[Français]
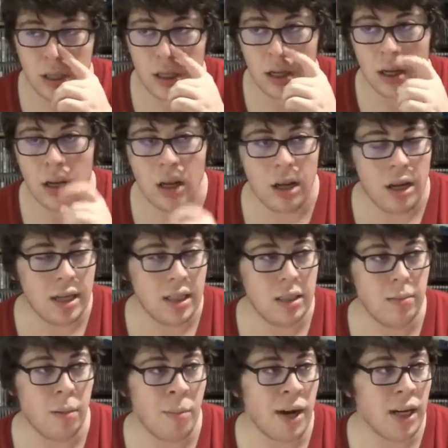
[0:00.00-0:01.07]
c'est,
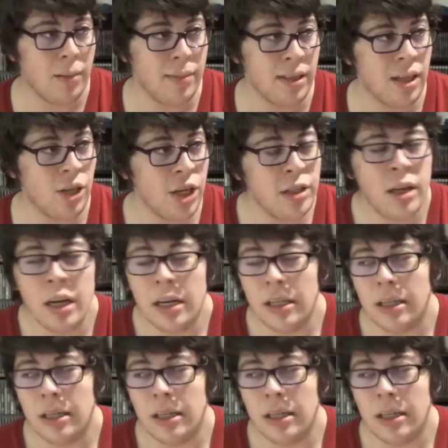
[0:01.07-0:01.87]
c'est ma mère qui me les achète.